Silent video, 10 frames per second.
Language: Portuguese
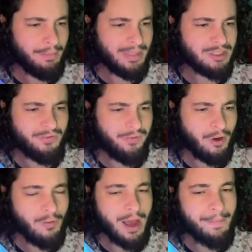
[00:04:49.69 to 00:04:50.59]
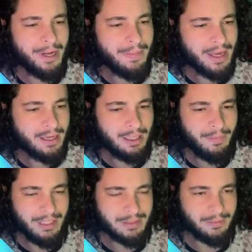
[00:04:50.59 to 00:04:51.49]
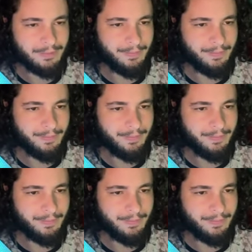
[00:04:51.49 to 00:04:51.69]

Mas o foco é a primeira aqui mesmo.